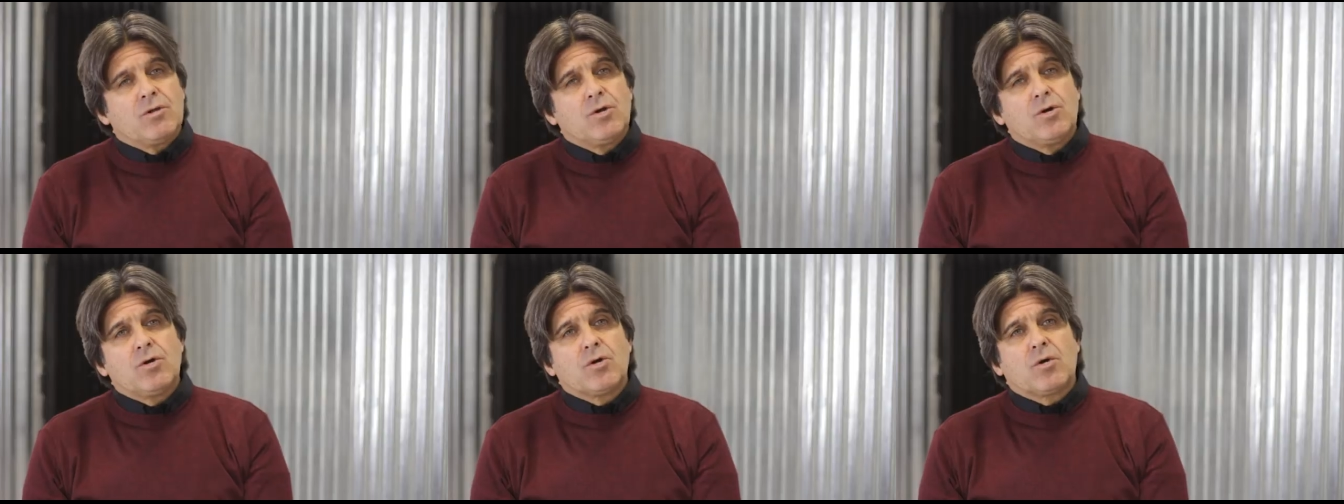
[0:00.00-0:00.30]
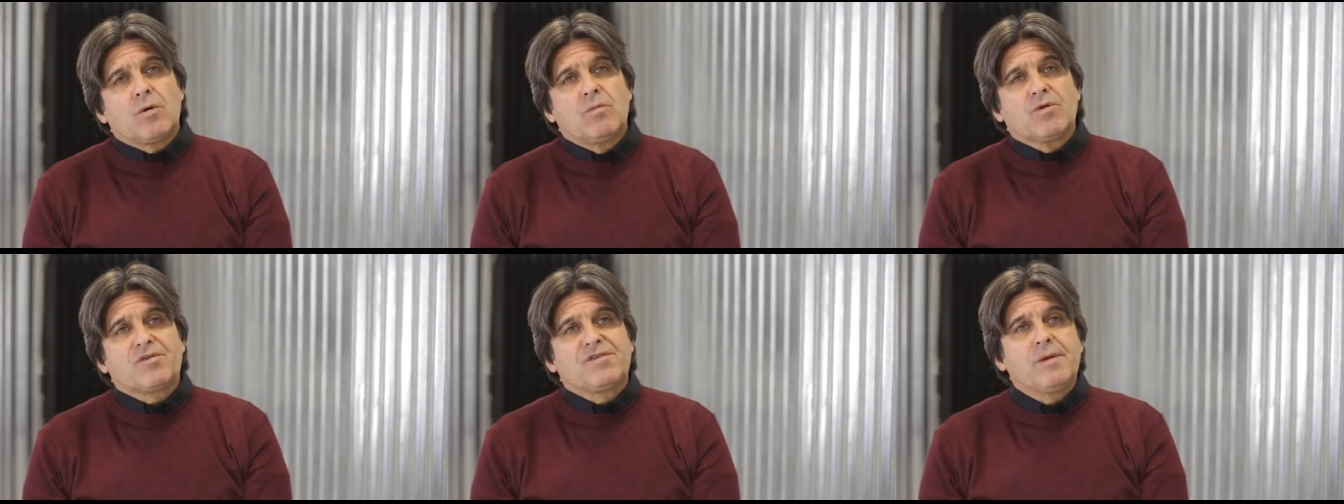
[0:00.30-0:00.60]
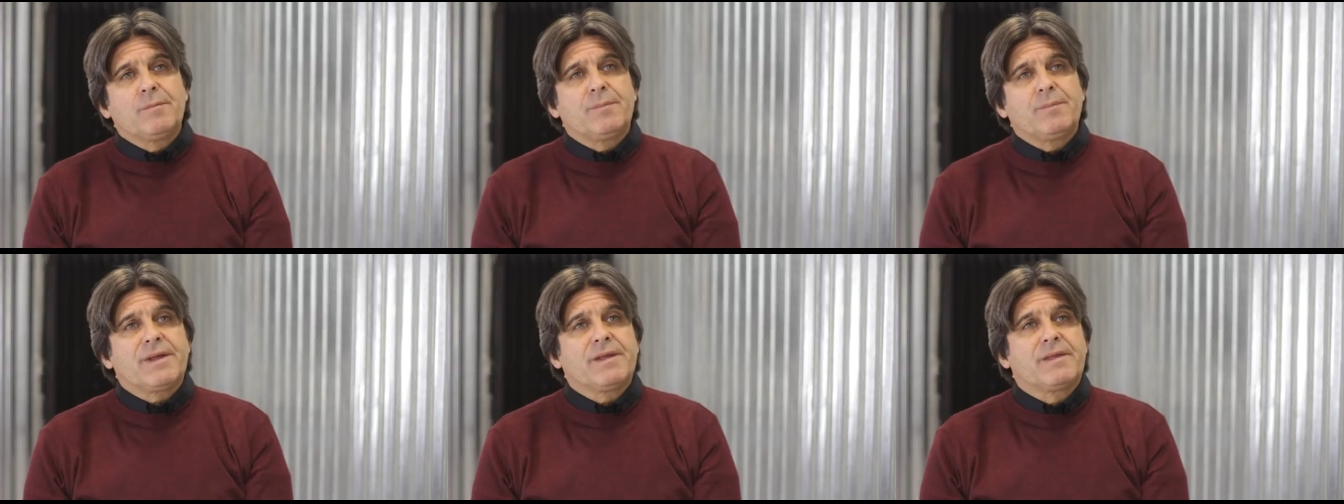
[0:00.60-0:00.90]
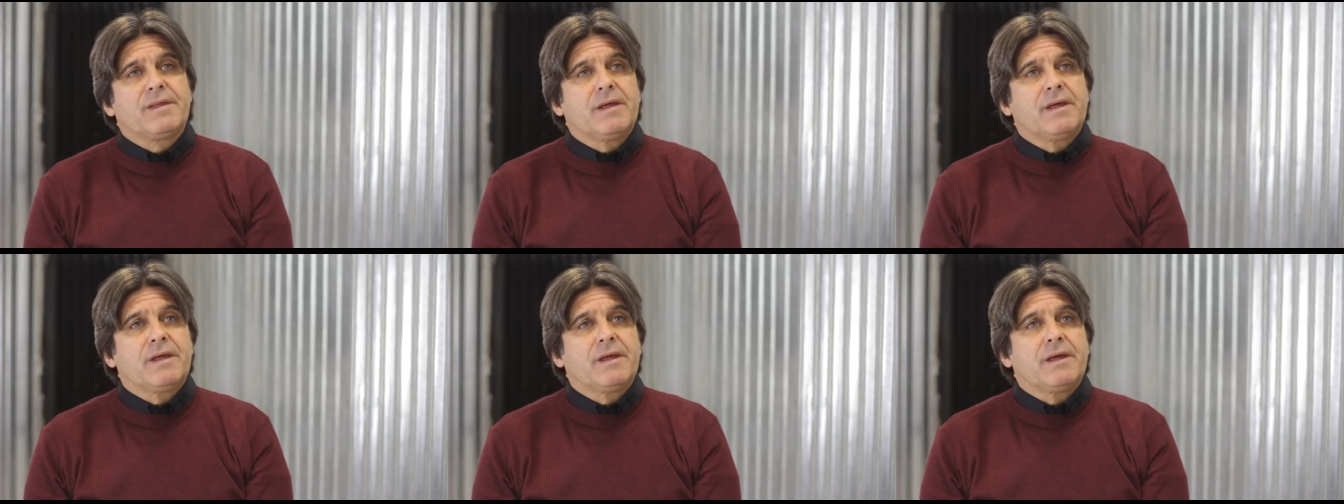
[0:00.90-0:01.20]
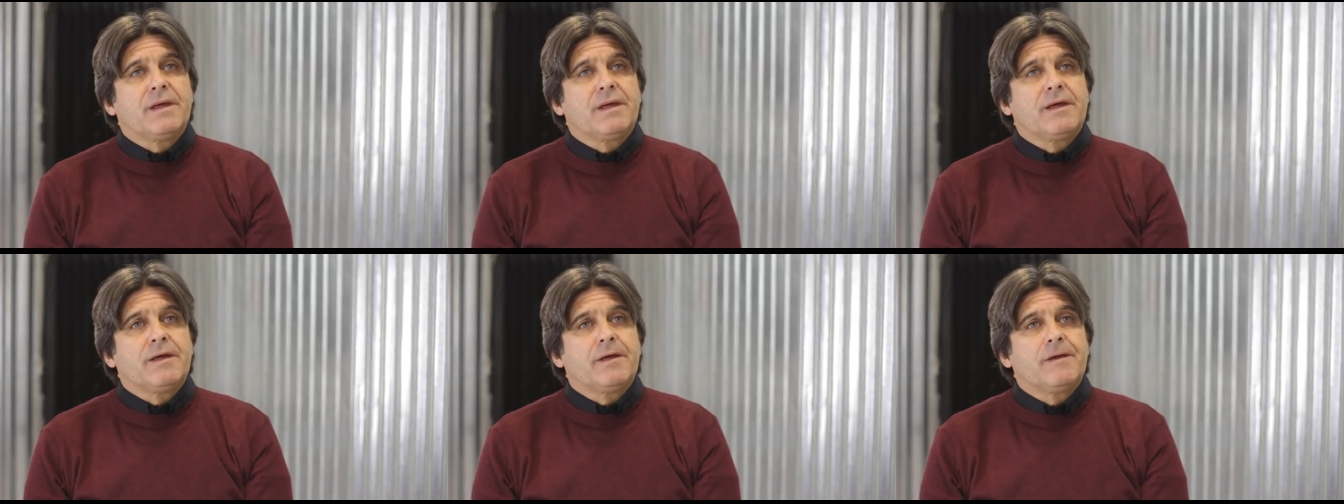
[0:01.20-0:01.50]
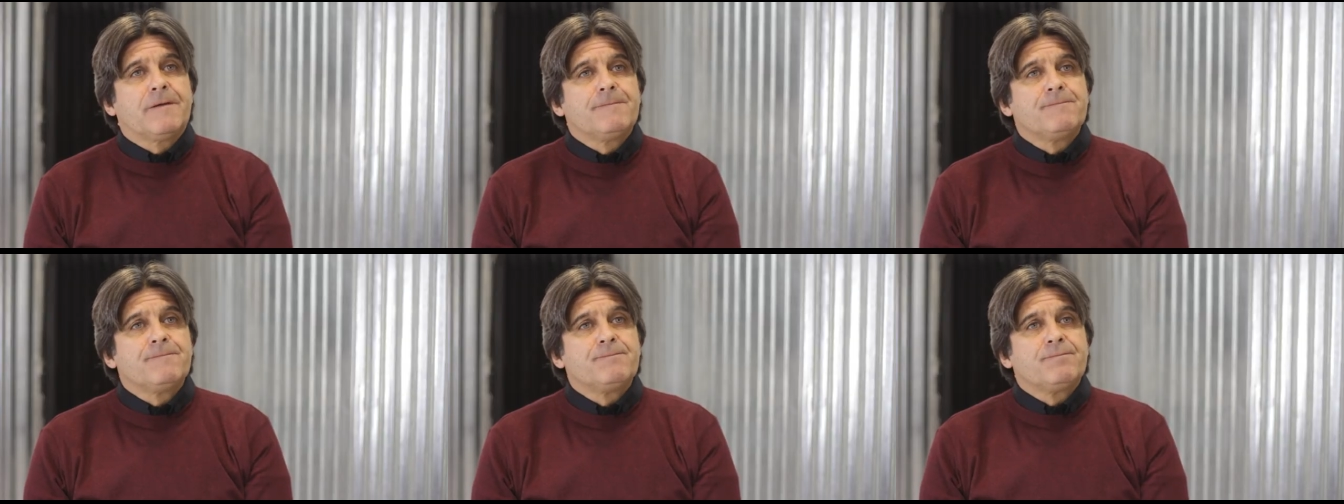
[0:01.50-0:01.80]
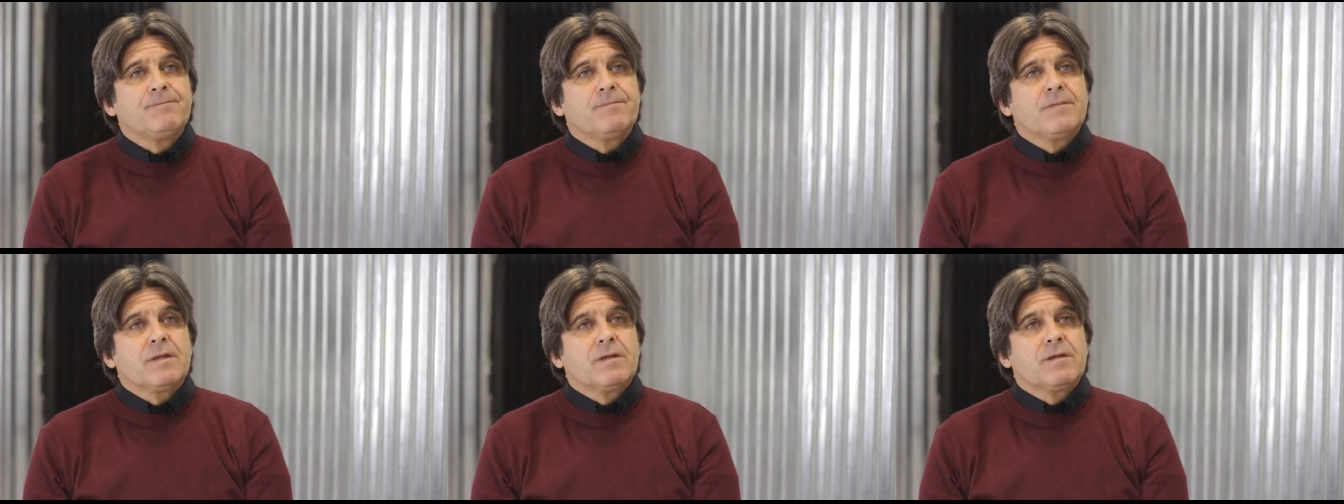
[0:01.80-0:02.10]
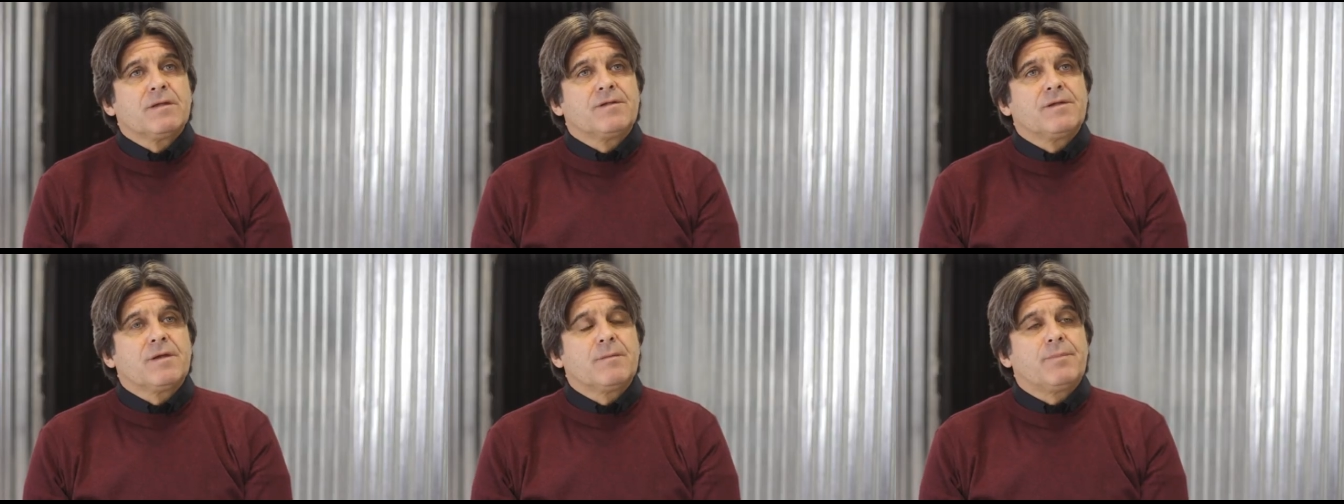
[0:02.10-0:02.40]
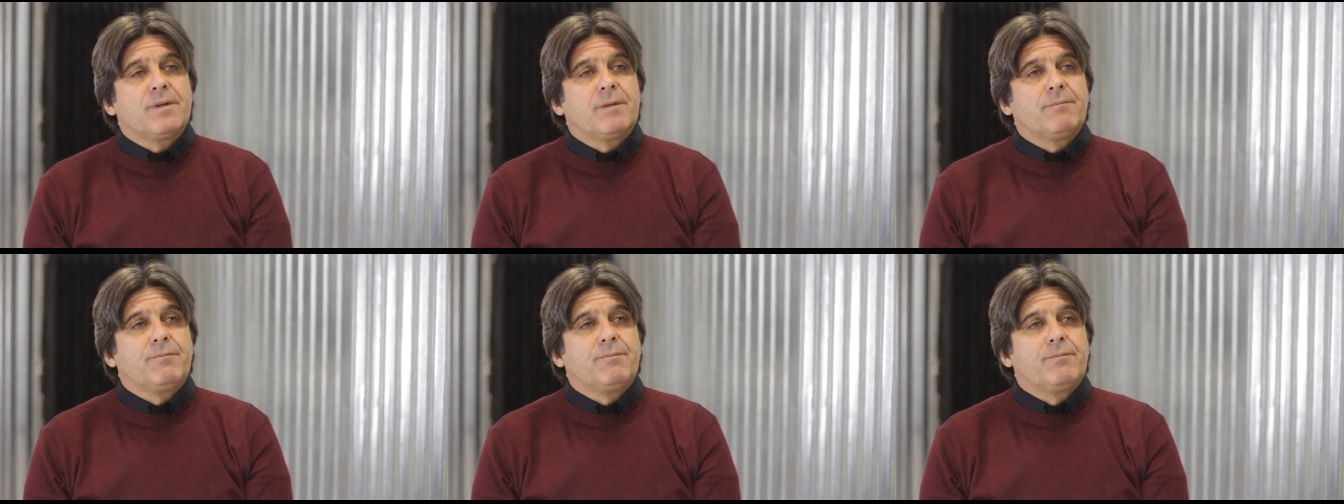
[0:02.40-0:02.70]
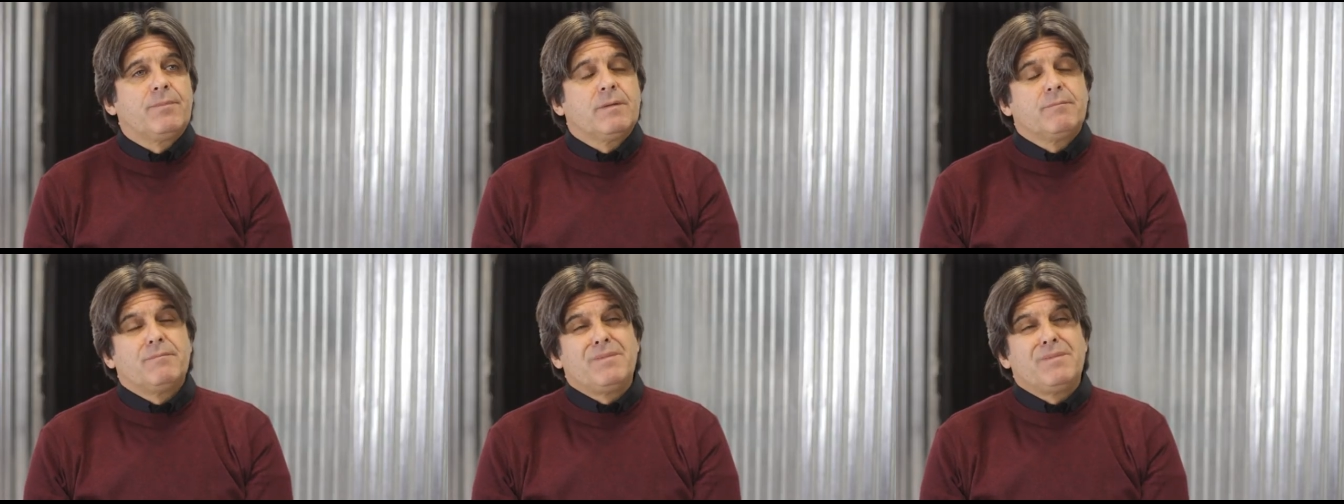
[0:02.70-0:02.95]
No, como siempre, este, siempre eh,